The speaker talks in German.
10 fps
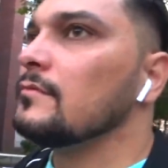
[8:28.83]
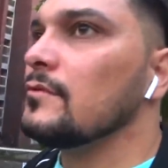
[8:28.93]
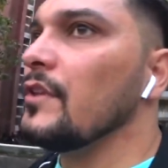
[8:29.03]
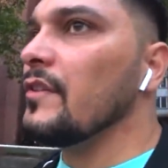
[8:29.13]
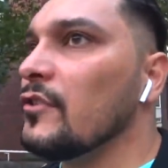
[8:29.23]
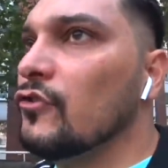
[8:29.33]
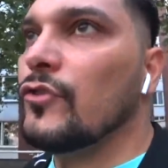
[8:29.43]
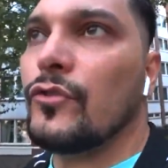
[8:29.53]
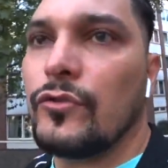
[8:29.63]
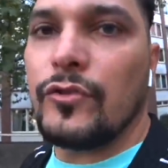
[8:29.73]
Die sahen schon
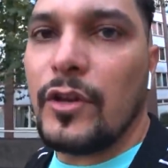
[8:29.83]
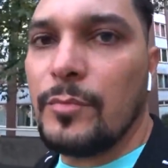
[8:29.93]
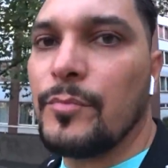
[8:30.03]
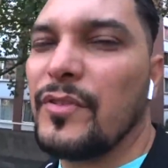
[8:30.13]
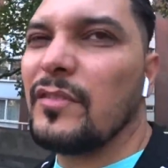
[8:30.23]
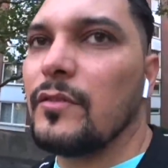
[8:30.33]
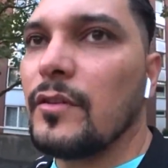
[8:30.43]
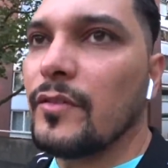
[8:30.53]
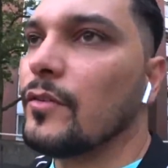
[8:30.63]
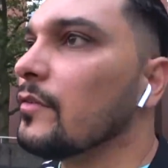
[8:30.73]
so, so nach ein bisschen
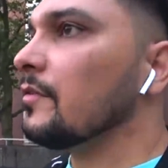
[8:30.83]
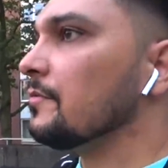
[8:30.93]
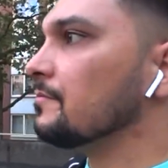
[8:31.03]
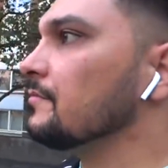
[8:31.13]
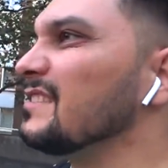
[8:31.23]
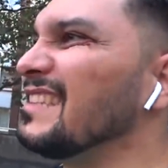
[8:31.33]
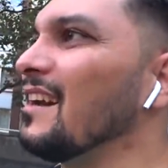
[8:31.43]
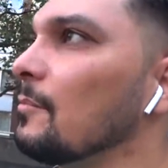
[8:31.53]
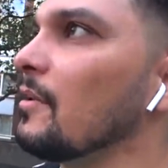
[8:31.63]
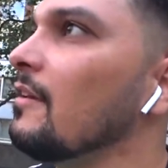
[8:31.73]
Dings aus.
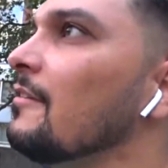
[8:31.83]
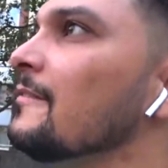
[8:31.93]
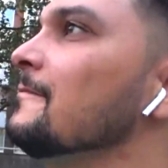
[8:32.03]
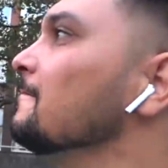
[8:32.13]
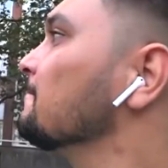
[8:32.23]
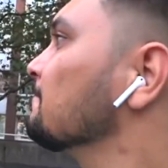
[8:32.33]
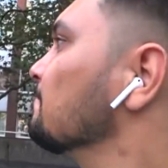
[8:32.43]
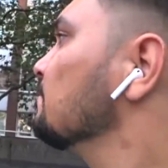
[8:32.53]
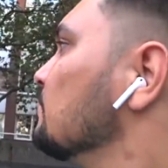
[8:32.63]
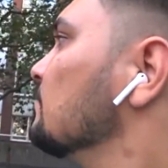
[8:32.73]
Darbe.
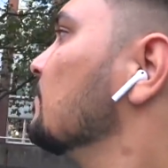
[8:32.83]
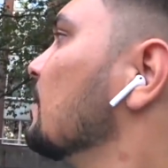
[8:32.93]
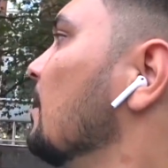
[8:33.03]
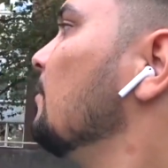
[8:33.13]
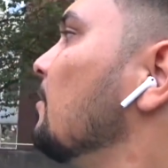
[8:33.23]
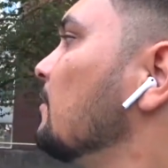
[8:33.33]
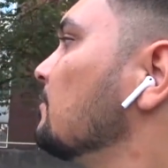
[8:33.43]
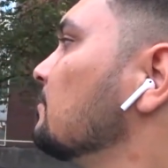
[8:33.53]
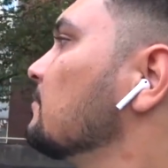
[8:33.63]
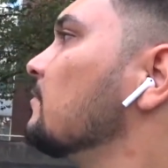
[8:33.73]
Aber,
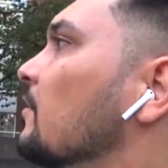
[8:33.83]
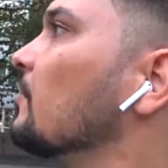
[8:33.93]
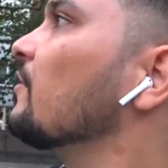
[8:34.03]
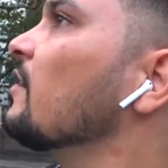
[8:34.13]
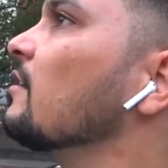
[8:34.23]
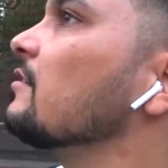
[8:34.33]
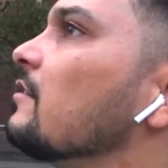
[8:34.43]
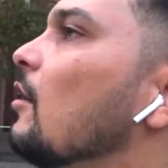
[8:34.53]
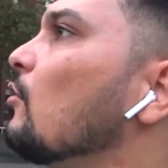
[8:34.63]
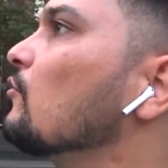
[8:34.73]
was soll ich sagen, Alter?
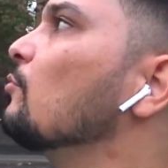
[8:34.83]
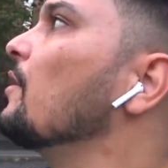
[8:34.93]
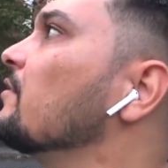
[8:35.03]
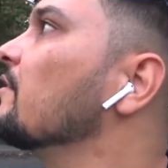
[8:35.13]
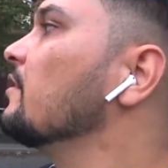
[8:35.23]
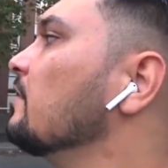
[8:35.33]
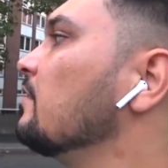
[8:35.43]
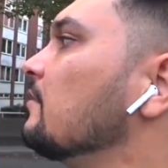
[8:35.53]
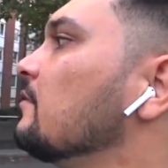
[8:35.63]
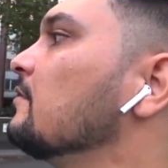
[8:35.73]
Auch super interessant
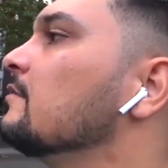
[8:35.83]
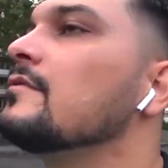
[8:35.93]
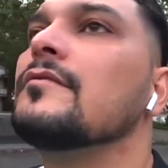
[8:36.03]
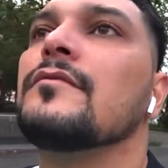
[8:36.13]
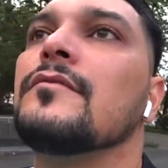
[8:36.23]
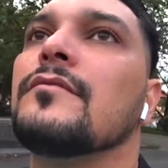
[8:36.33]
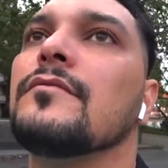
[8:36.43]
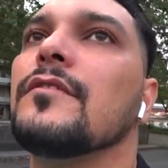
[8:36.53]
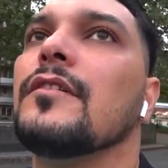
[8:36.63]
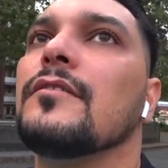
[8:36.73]

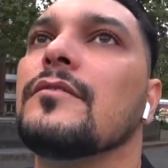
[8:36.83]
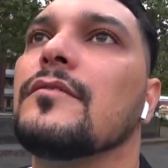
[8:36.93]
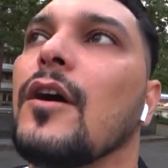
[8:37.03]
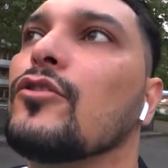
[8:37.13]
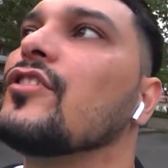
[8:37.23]
hier. Ja, auch die